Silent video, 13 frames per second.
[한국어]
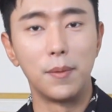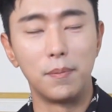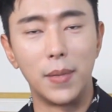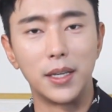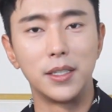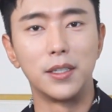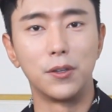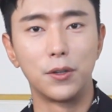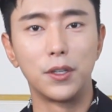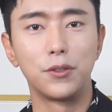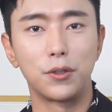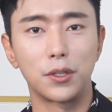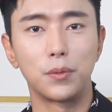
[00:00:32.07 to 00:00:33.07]
많이 응원해
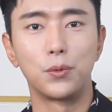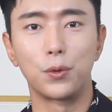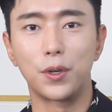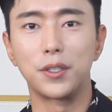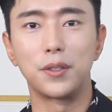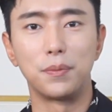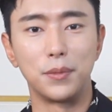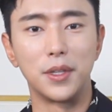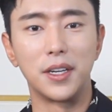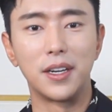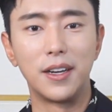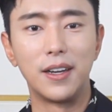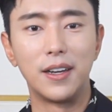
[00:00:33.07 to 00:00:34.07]
주셨으면 좋겠습니다.